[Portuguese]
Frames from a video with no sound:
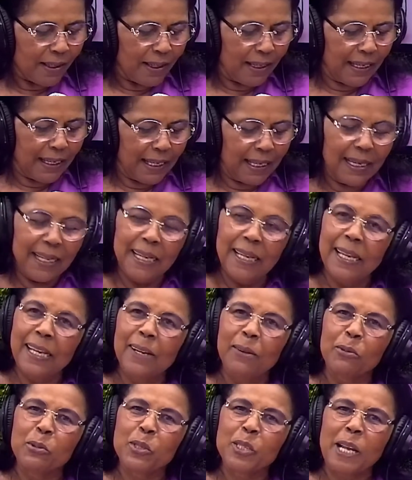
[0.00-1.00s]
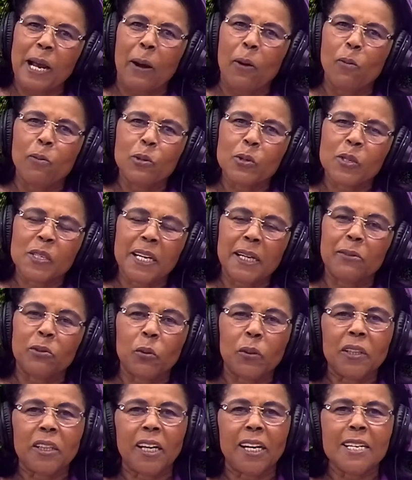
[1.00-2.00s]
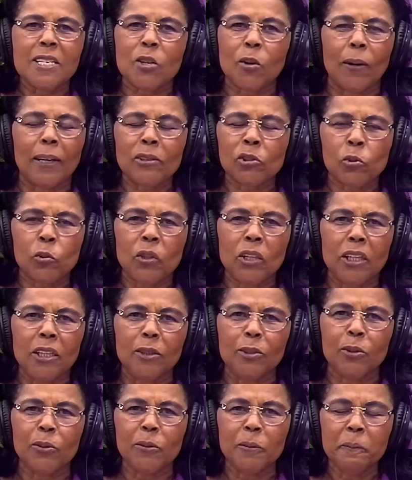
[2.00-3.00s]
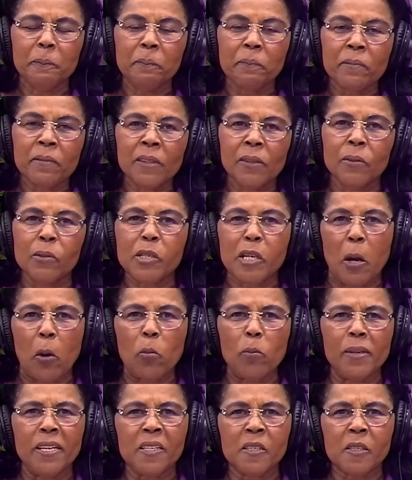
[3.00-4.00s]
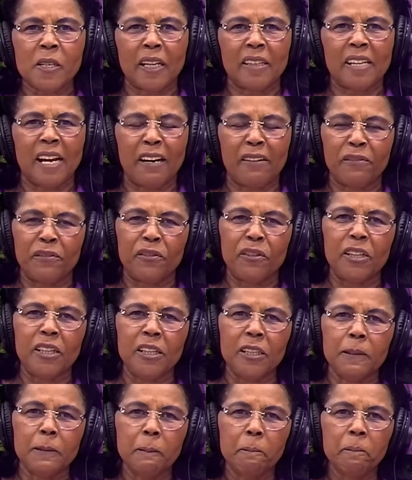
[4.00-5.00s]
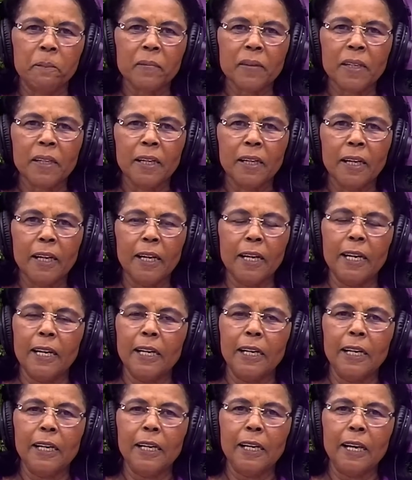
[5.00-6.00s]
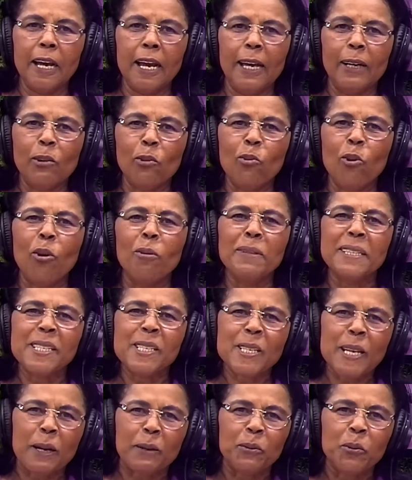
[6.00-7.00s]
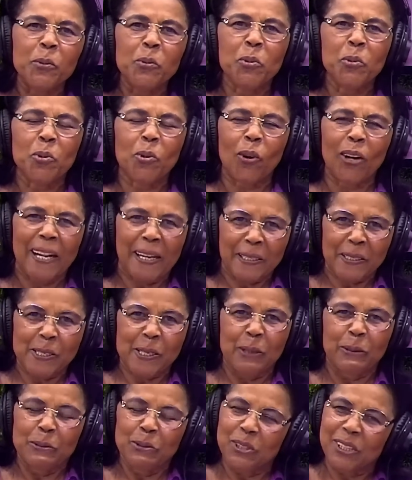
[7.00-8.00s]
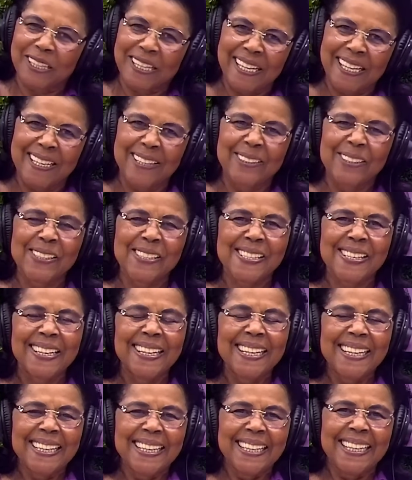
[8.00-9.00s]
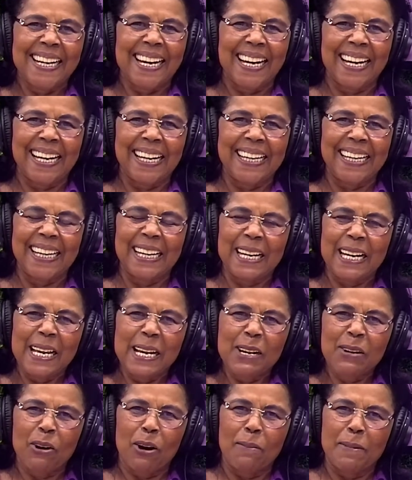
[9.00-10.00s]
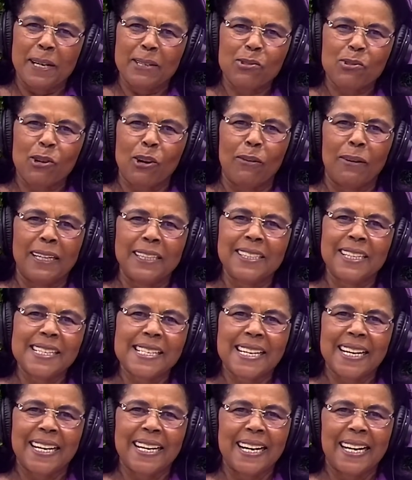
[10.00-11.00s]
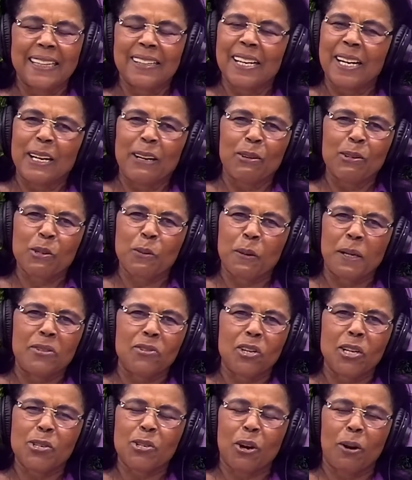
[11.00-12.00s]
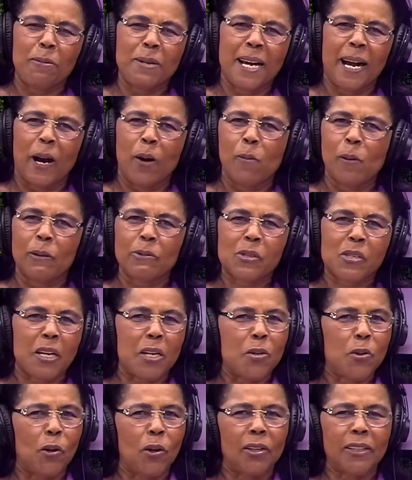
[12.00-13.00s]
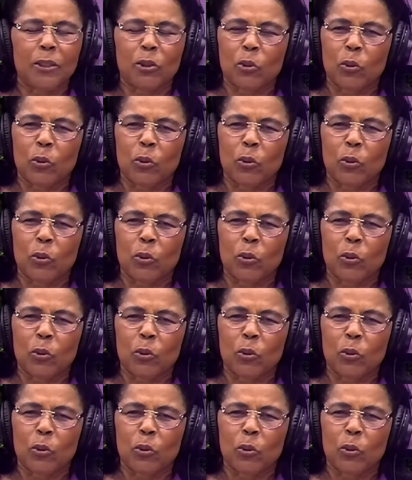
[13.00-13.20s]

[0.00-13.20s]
ele, o Salmo 103, eu acho lindo. O salmista Davi, ele era o homem segundo o coração de Deus. E ele começou a dizer a Deus: Bendize, ó minha alma, o Senhor,